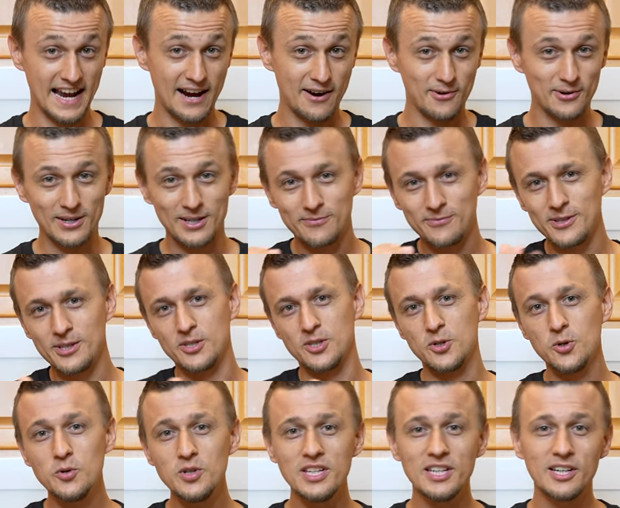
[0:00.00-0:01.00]
Ahora, si
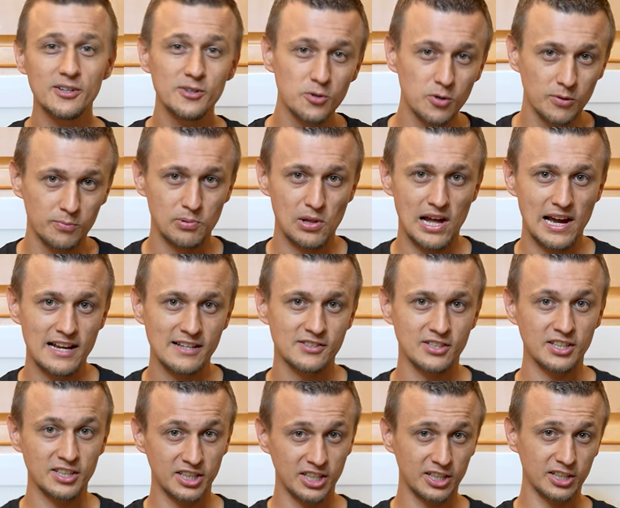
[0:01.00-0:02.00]
necesita cambiar su
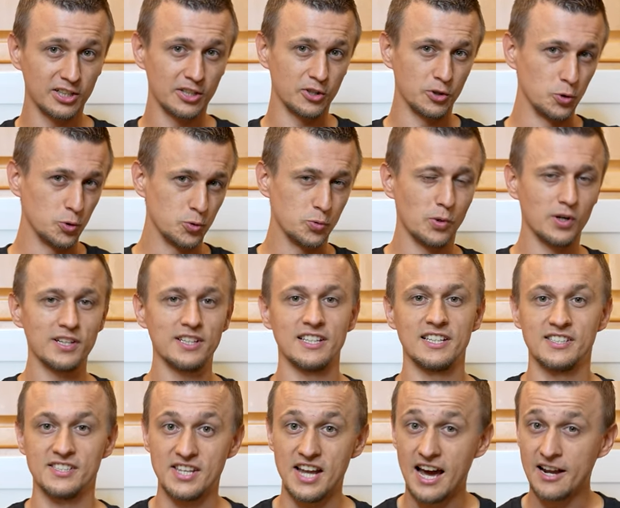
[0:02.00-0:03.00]
electrodoméstico y comprar uno
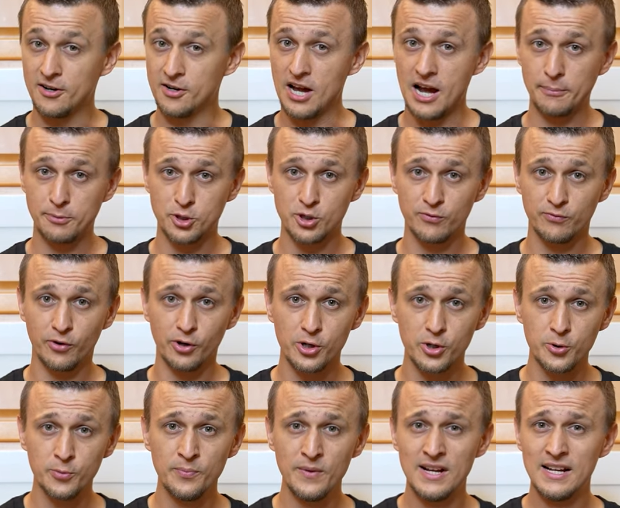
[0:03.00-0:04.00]
usado no es una
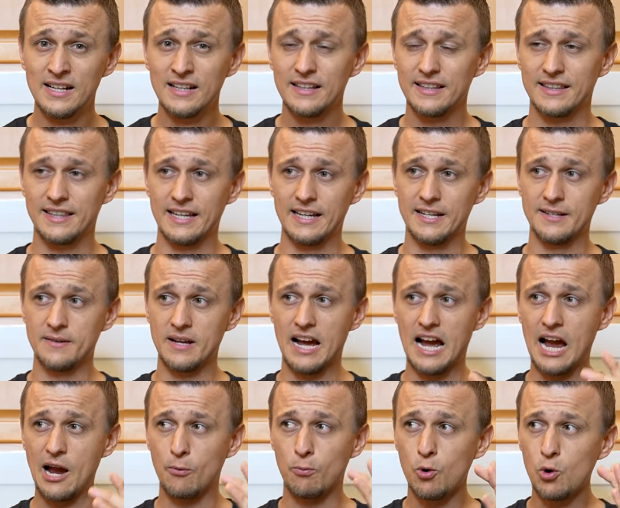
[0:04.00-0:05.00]
opción, yo no
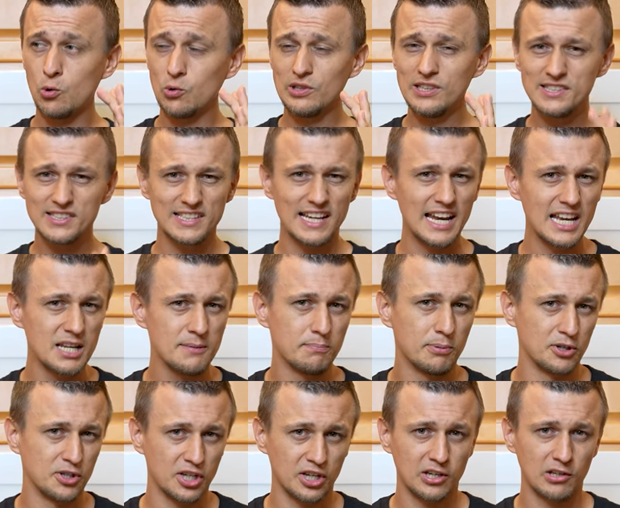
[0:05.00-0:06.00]
haría una lista de
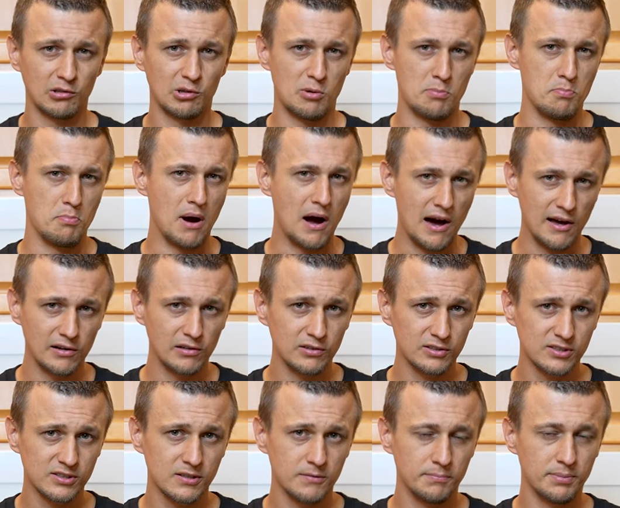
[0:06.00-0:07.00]
modelos
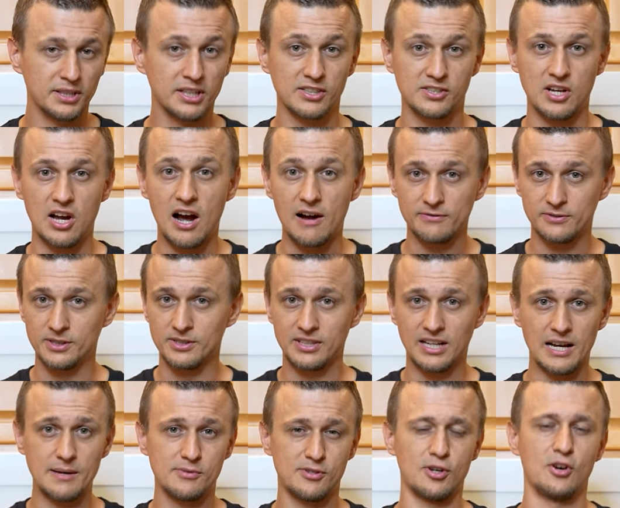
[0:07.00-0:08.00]
específicos porque casi
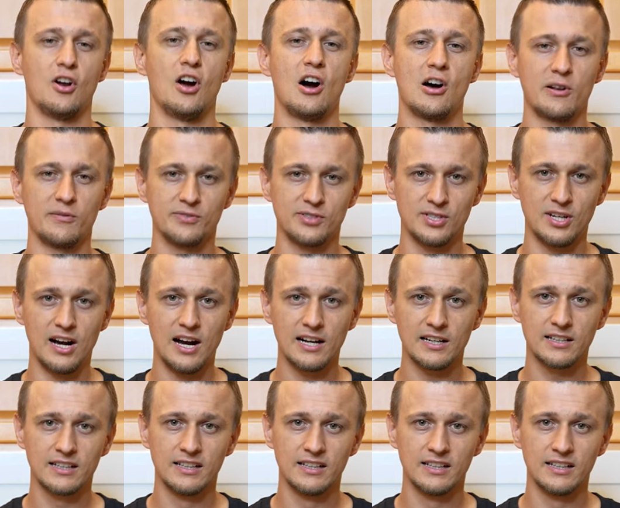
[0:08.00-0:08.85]
siempre están agotados.